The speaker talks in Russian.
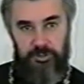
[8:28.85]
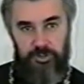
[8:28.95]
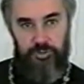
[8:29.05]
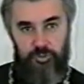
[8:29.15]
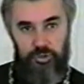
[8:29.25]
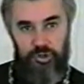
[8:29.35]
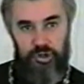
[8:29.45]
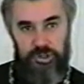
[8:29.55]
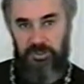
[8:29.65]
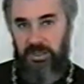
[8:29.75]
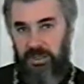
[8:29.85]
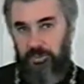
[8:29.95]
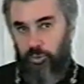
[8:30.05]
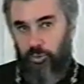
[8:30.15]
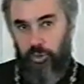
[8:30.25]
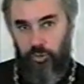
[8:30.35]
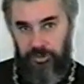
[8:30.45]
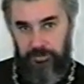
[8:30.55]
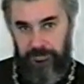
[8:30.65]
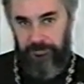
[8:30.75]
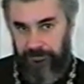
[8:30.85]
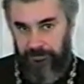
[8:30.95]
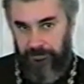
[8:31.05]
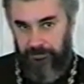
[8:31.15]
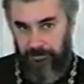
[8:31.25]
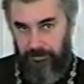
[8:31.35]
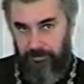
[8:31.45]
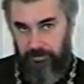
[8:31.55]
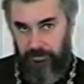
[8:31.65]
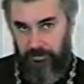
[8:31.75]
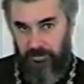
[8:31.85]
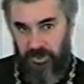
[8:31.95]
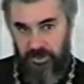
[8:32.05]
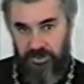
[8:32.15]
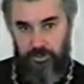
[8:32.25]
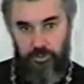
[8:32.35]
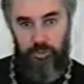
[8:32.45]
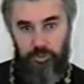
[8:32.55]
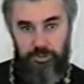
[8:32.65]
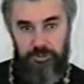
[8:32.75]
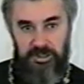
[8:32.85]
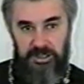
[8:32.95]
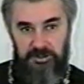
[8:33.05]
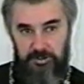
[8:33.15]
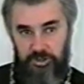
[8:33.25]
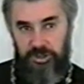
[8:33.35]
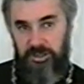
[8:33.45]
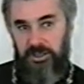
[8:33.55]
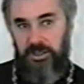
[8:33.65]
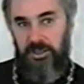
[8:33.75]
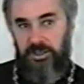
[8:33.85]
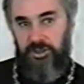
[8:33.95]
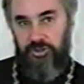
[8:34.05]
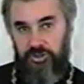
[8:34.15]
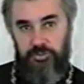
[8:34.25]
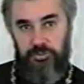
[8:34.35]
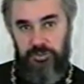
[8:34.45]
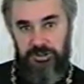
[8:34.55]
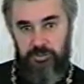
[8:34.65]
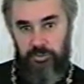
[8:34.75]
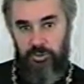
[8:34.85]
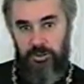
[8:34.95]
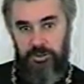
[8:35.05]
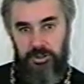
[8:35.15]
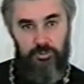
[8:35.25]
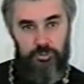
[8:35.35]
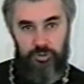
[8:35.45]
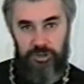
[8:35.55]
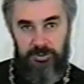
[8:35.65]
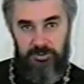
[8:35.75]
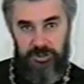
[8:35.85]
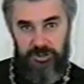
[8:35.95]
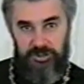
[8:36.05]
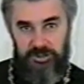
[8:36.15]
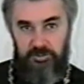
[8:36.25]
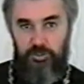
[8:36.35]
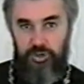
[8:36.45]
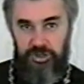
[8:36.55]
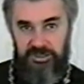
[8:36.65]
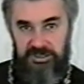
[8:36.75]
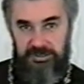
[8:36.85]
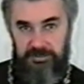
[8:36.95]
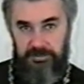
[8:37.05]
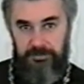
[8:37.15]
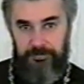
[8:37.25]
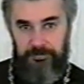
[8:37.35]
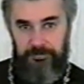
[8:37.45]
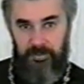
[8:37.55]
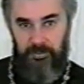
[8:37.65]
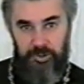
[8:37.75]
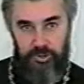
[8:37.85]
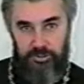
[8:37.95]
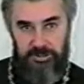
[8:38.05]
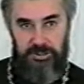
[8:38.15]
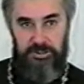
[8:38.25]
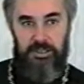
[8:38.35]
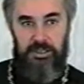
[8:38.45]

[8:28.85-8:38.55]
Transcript: Причем утешением как духовным, человек духовно успокаивается, потому что когда человек живет без Бога, его душа мечется, мучается, метется.